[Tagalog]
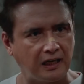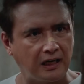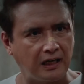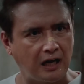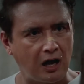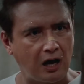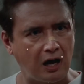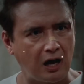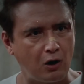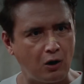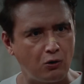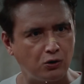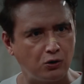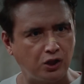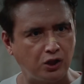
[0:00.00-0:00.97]
ba nito
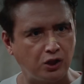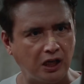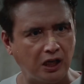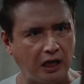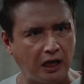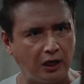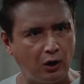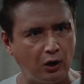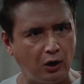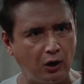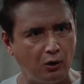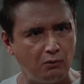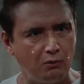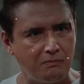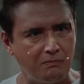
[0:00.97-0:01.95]
anak niya at kung saan
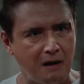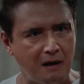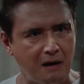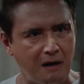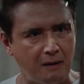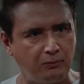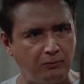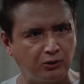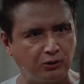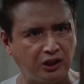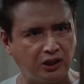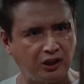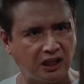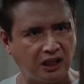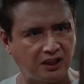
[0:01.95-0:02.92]
umabot
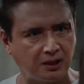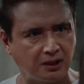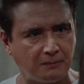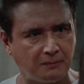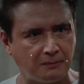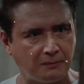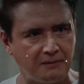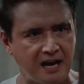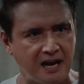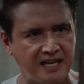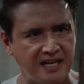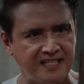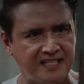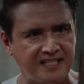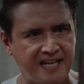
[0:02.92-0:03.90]
kasamaan nito?
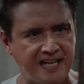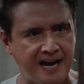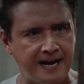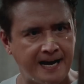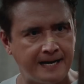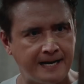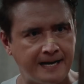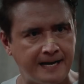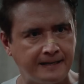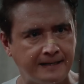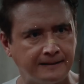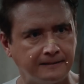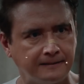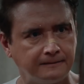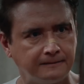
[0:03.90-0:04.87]
at alam mo sa
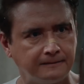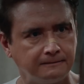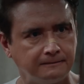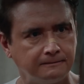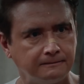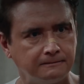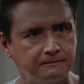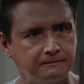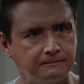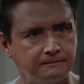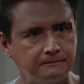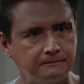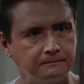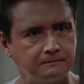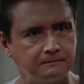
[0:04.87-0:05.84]
puso mo na kung
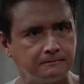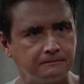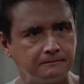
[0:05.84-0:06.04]
gaano ka